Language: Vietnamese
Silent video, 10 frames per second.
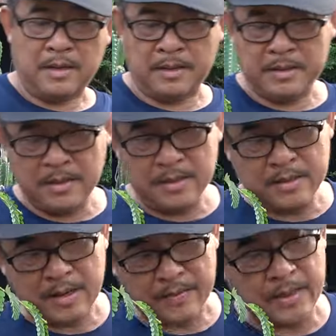Ờ, đưa
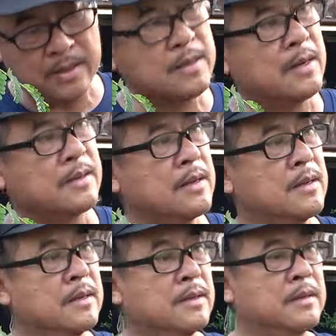hướng nào ta, hướng nào ta,
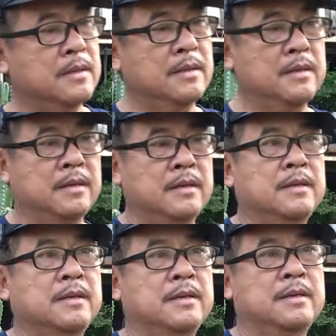
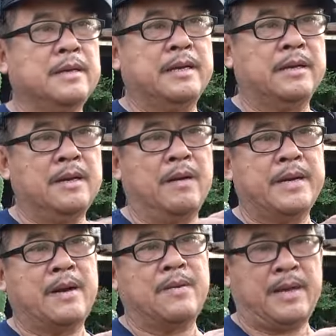hướng này cho nó
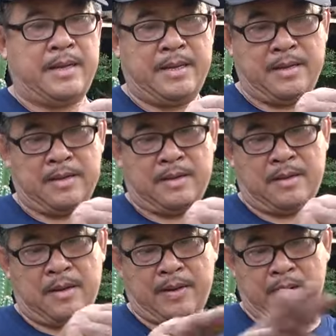hồi đầu lại ha, cho
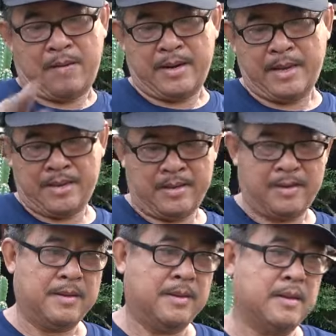nó hồi đầu lại đây.
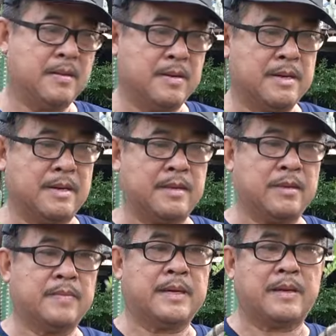Nếu hướng này thì
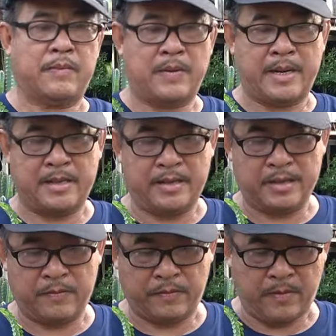chúng ta cầm vai thì nó
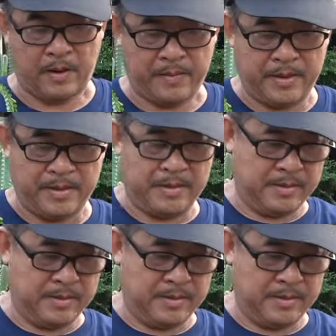sẽ phù hợp hơn.